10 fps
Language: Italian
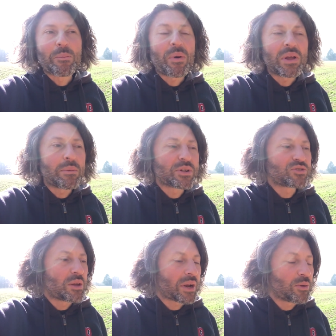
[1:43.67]
poi le
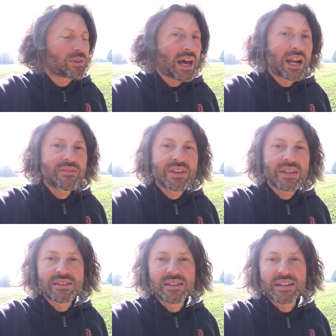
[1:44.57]
persone per
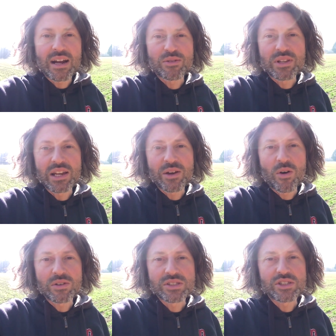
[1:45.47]
aiutarvi diranno delle cose,